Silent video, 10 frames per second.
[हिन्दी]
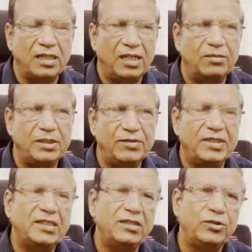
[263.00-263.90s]
कार्य
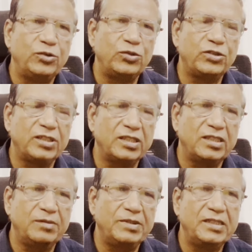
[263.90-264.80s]
दवा दूसरी
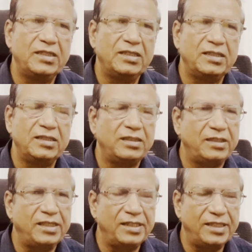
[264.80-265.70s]
शक्ति में
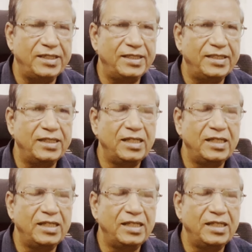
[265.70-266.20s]
देना है